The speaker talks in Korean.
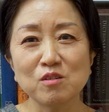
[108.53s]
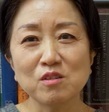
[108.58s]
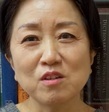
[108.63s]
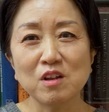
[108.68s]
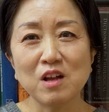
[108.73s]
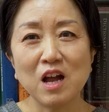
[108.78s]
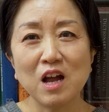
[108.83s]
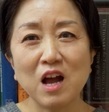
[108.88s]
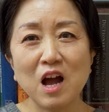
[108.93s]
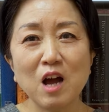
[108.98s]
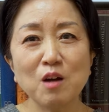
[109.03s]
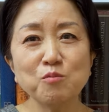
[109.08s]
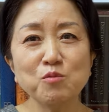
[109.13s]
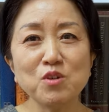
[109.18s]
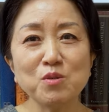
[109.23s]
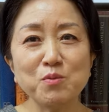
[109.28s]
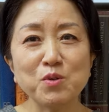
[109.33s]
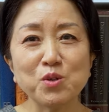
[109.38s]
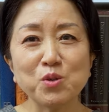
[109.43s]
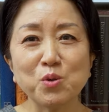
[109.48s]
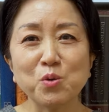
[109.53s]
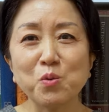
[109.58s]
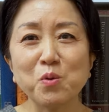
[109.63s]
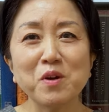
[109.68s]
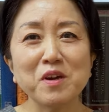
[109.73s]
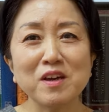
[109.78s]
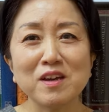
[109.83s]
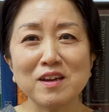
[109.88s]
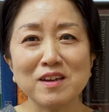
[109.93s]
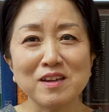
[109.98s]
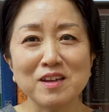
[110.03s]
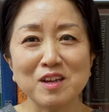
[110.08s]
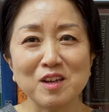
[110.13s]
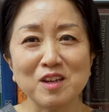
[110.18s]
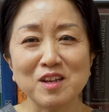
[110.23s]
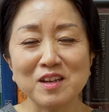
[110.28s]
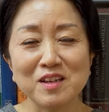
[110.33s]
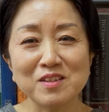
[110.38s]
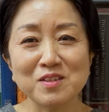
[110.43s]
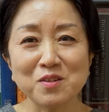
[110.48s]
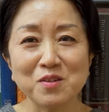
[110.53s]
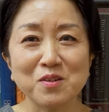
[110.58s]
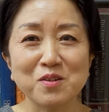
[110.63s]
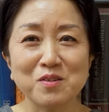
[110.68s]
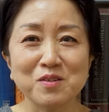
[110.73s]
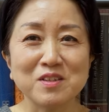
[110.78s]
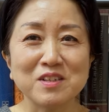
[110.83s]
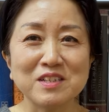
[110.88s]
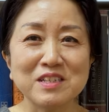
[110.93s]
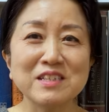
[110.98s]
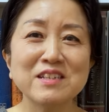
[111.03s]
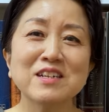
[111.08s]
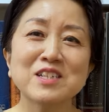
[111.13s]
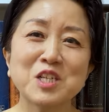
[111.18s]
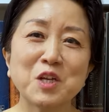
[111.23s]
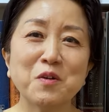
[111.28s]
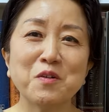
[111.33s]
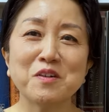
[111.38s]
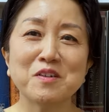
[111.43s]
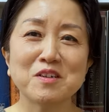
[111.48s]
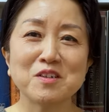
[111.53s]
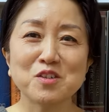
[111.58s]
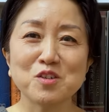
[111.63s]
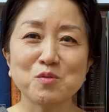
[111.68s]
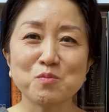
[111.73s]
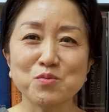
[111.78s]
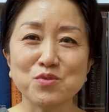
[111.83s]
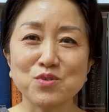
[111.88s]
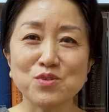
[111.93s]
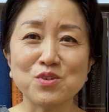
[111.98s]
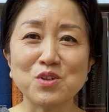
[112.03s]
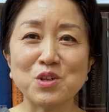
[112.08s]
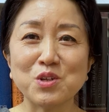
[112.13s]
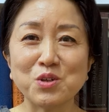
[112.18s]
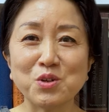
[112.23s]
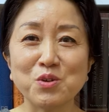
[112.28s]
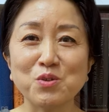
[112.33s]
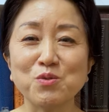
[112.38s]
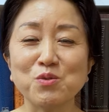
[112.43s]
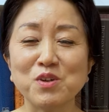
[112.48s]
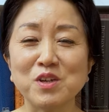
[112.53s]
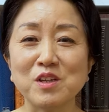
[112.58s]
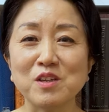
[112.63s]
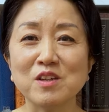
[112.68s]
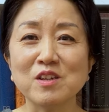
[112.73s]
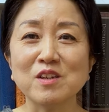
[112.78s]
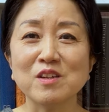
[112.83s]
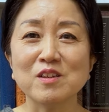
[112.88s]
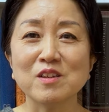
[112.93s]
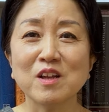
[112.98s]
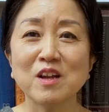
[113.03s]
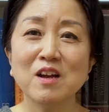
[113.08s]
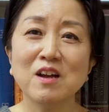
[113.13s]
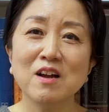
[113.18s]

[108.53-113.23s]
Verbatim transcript: 하물며 교회에서 신앙생활을 하시는 분들의 경우에는,